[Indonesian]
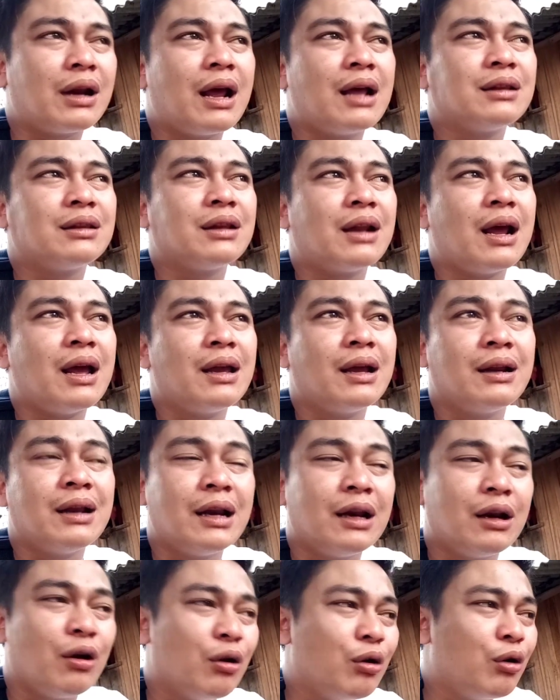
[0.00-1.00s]
terah-terah yang
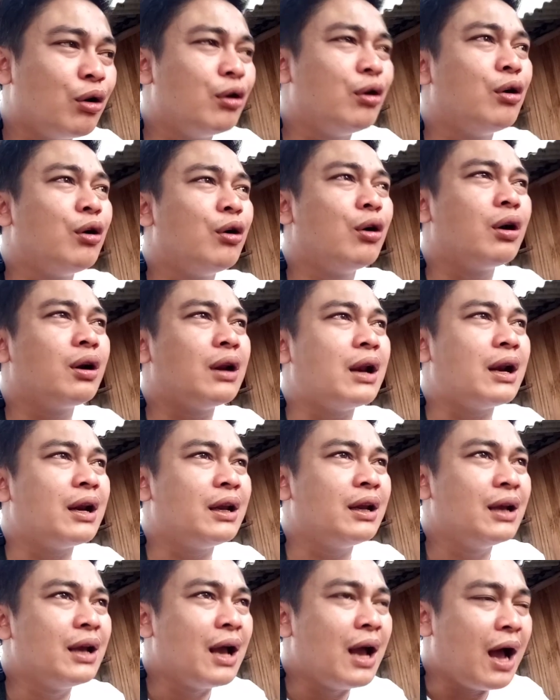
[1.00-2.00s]
dari Logodor
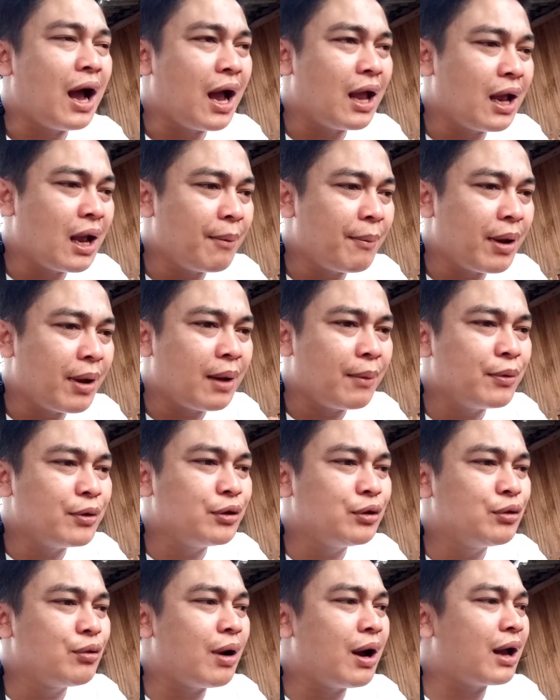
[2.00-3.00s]
dari ayam-ayam
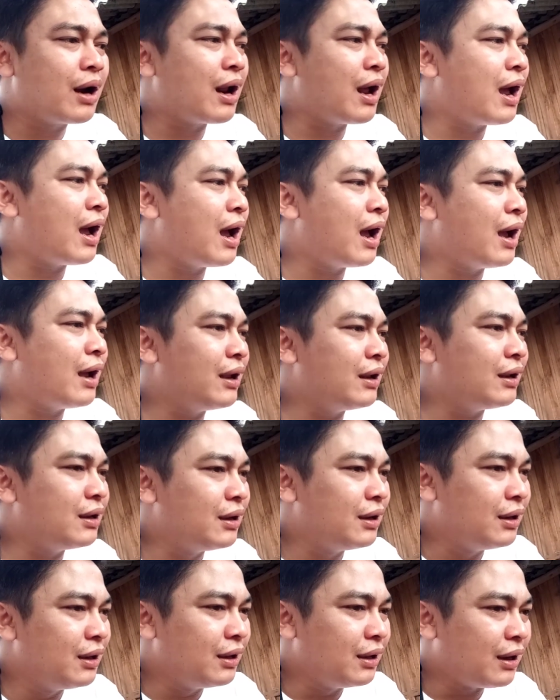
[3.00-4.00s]
juara
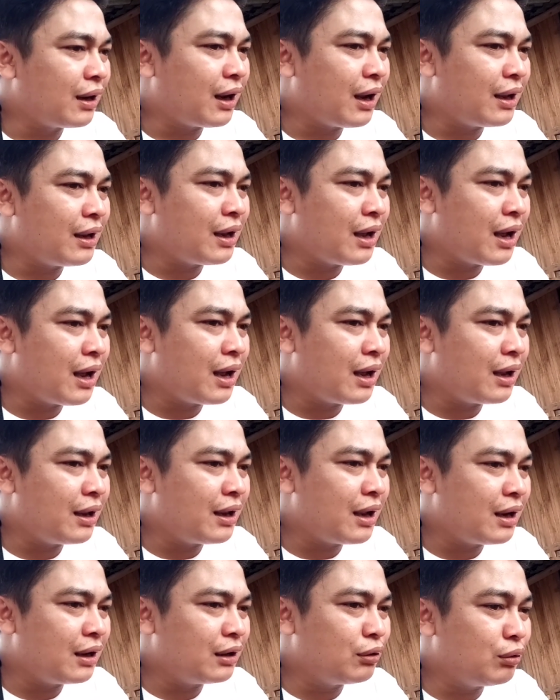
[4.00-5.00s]
kayak
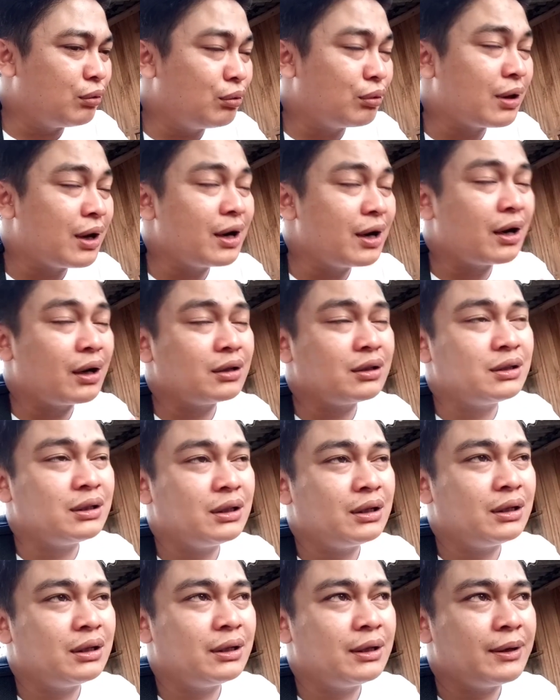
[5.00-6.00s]
yang dulu kan
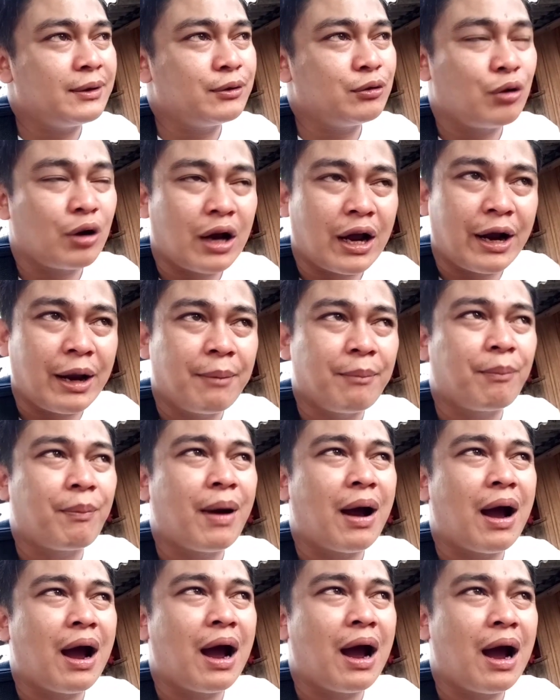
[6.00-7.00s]
si Juragan
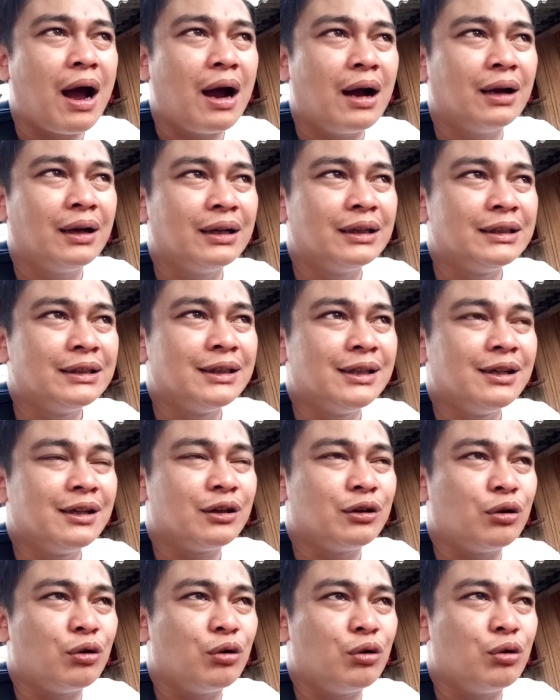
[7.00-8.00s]
Empang
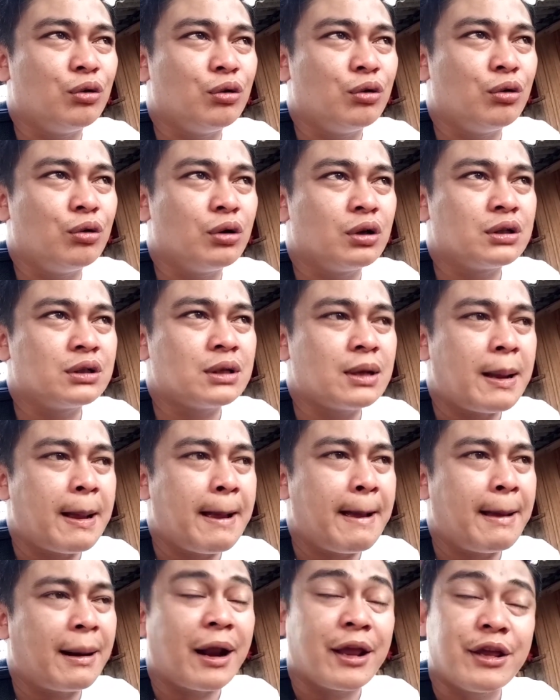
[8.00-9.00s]
terus
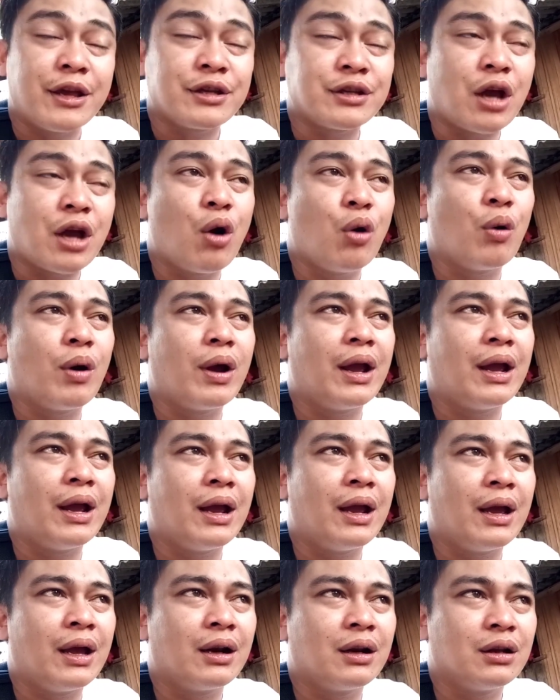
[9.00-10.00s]
uh, Raja
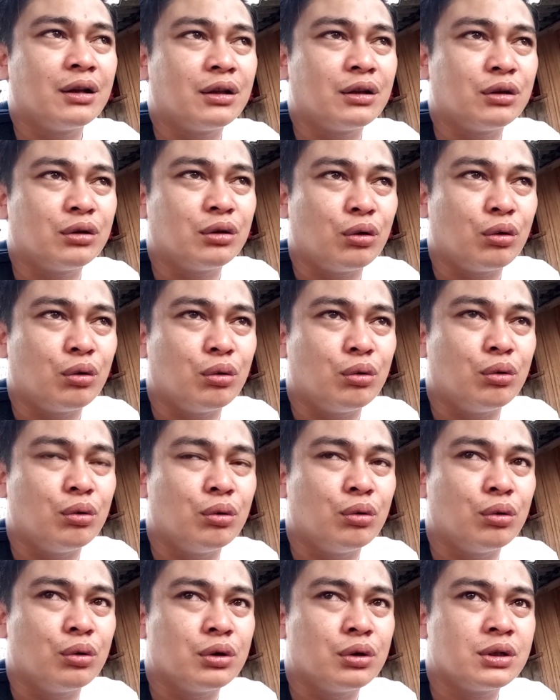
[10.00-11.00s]
Sawer
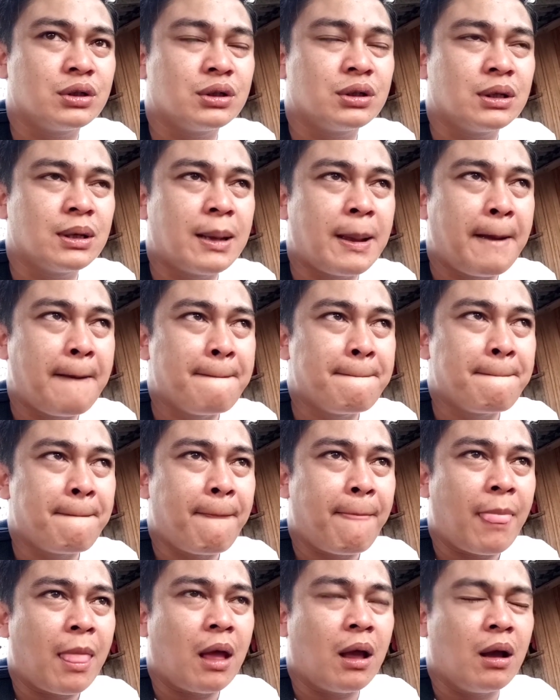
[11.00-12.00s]
terus
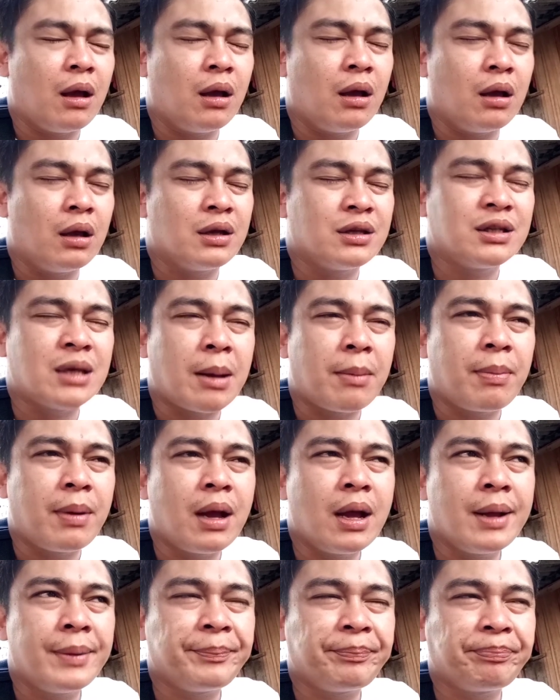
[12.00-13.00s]
uh,
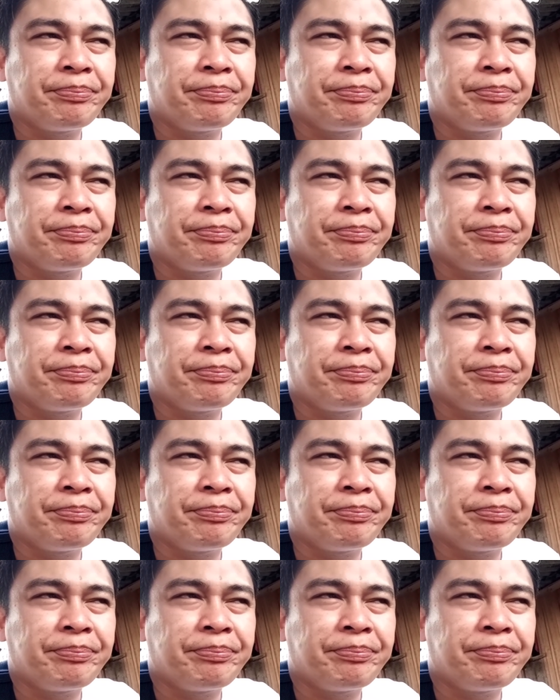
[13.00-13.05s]
siapa